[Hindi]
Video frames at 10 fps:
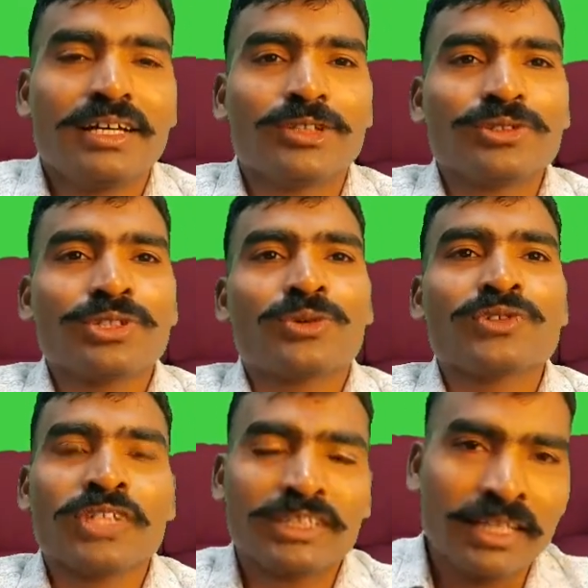दोस्तों हो
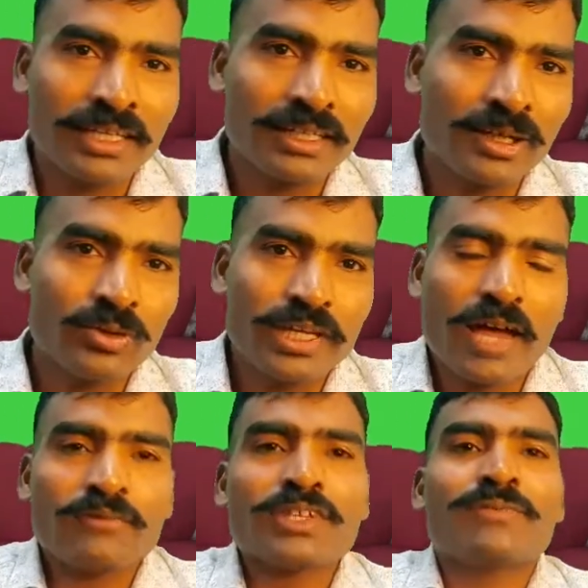सकता है कल कोई
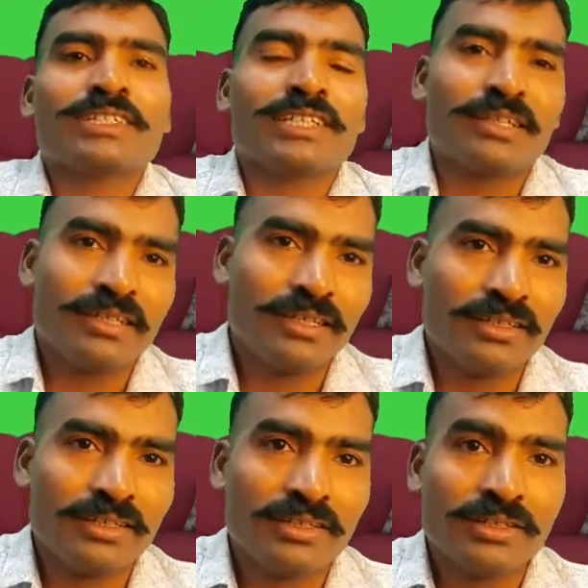आपसे पैसा ले ले
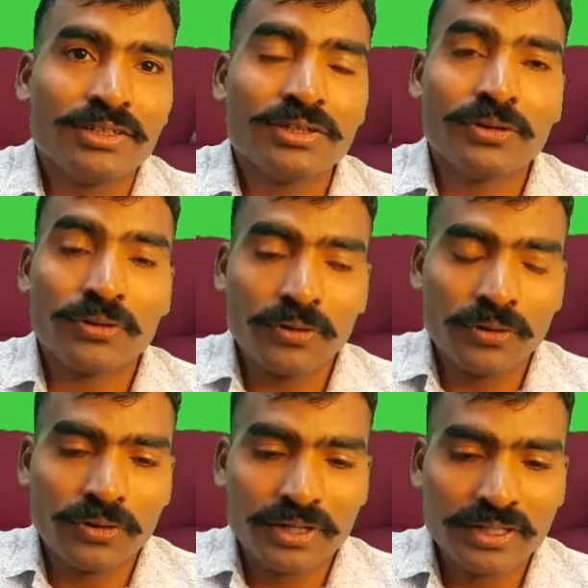
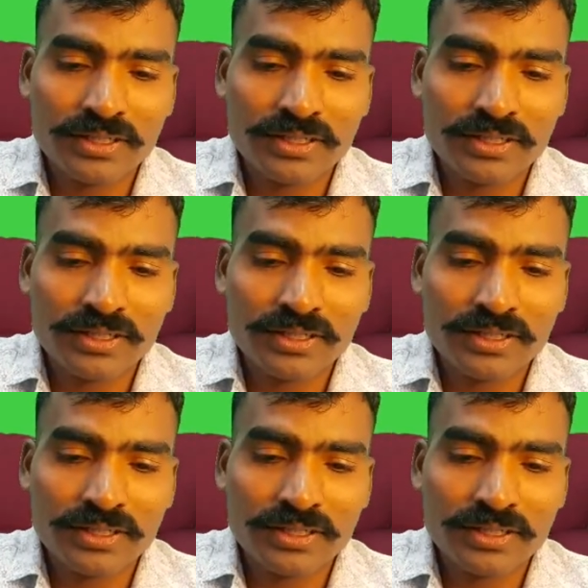और